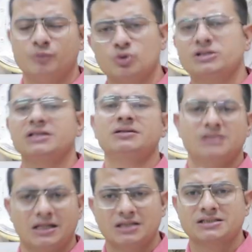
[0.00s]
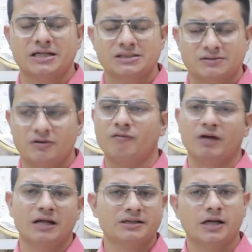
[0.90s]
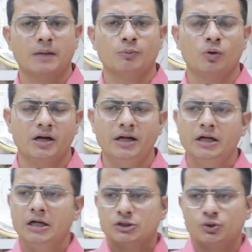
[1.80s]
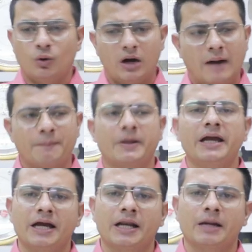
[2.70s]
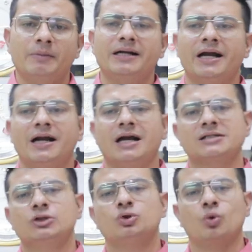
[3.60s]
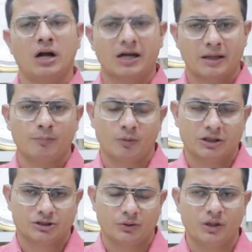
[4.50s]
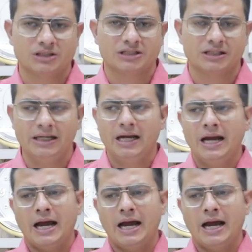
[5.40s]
दो से ज्यादा स्क्रीन वाला थिएटर थिएटर आप खोल रहे हैं सो so आपके एरिया में डेढ़ लाख से दो लाख की पॉपुलेशन होनी चाहिए